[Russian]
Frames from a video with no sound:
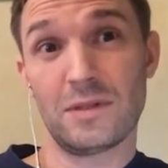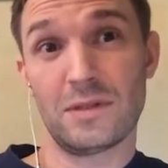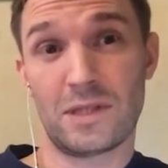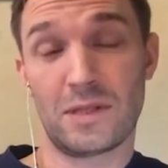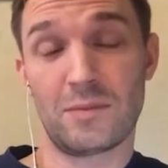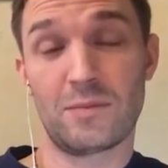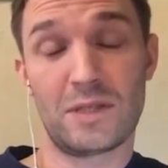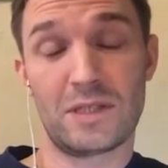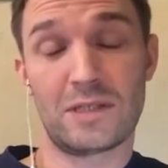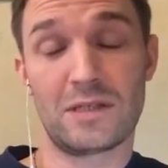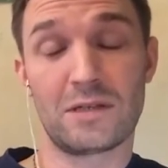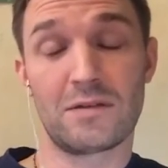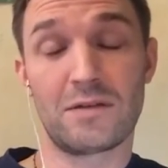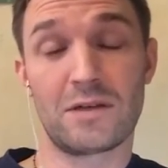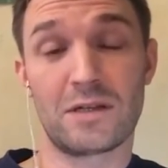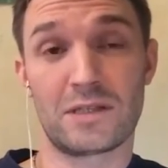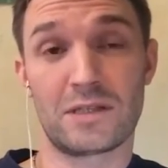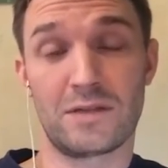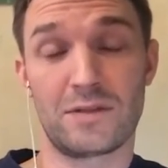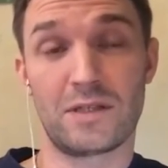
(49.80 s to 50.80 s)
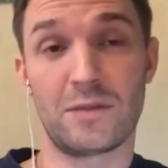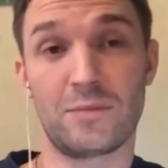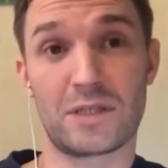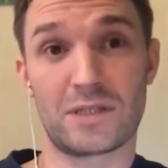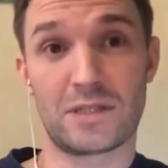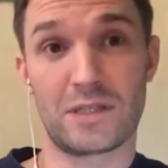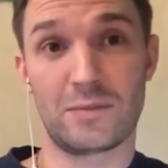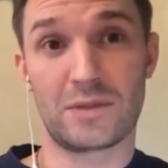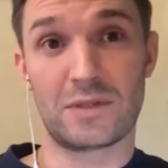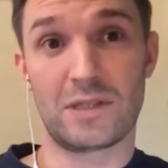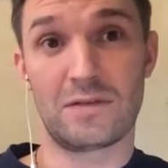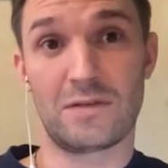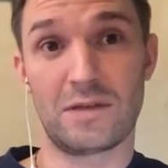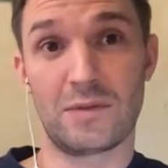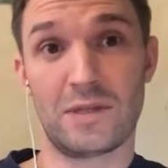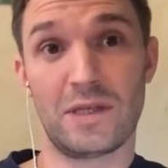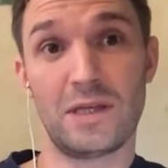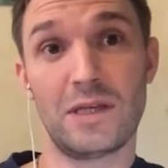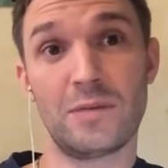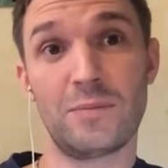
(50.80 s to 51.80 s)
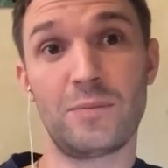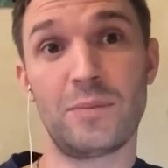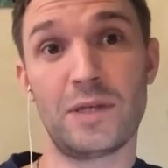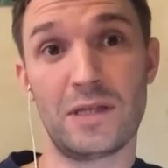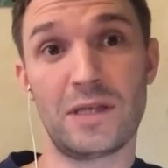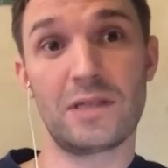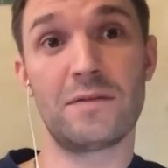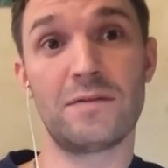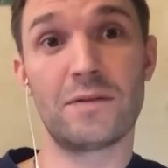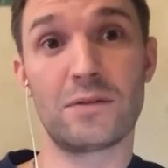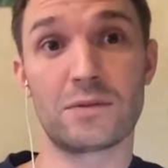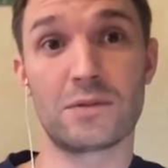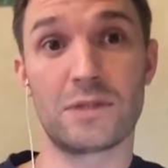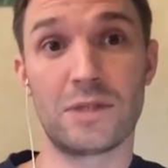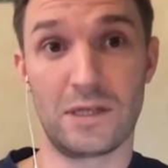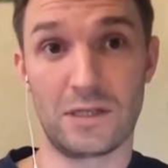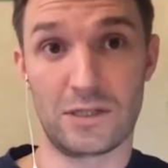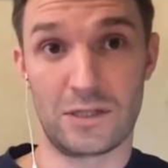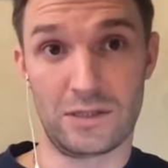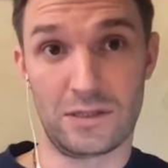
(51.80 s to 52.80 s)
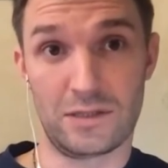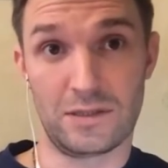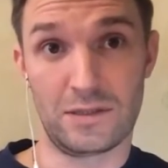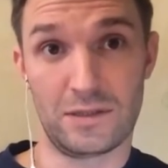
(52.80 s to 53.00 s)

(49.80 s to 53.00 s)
там, если говорить совсем простыми словами, да, и передать вирус дальше.